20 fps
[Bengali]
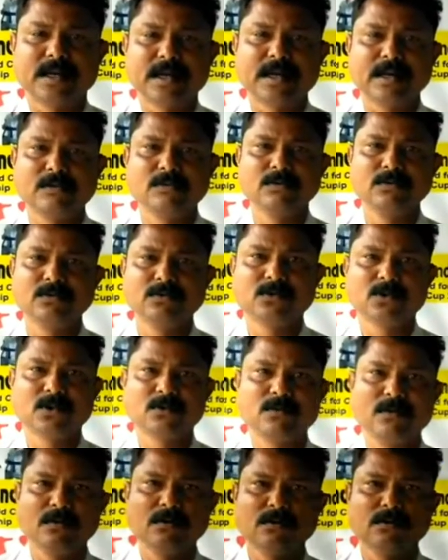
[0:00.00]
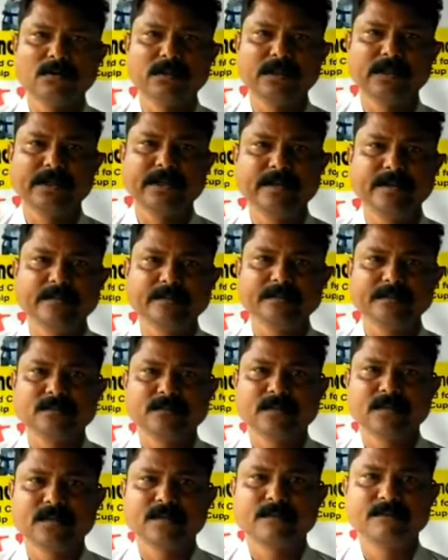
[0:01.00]
সারা উত্তরবঙ্গ থেকে
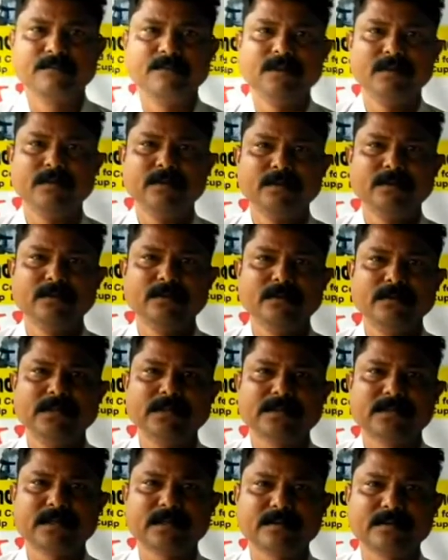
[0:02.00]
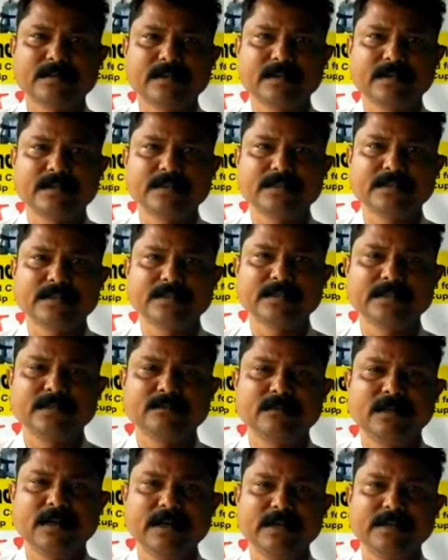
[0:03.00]
বিভিন্ন ইনস্ট্রাক্টররা
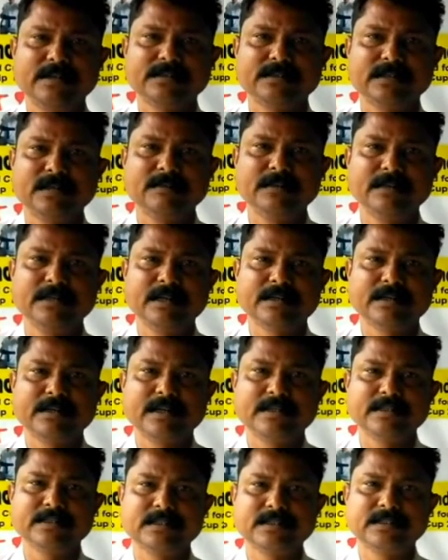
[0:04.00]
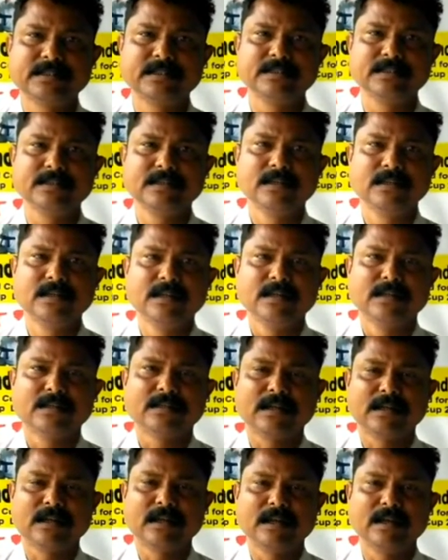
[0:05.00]
এসেছেন বা এক্সামিনাররা এসেছেন
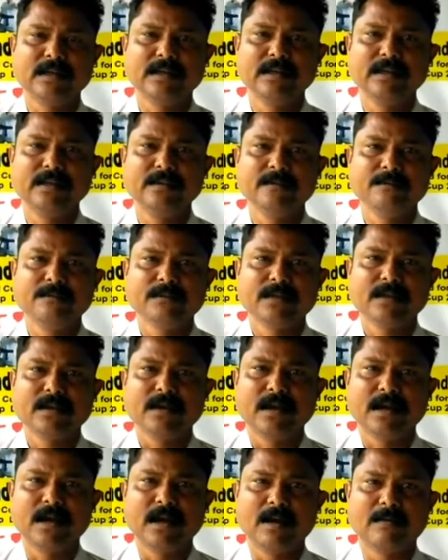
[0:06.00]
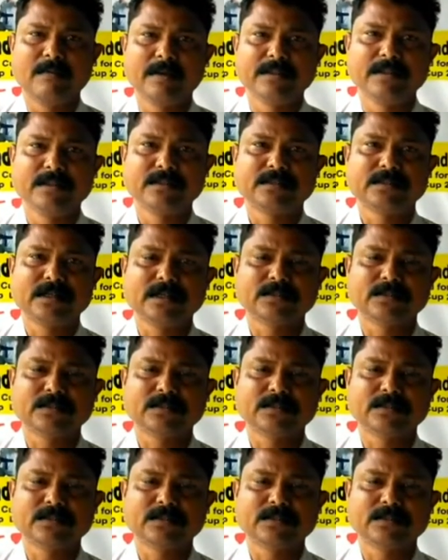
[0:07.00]
তারা এই আমাদের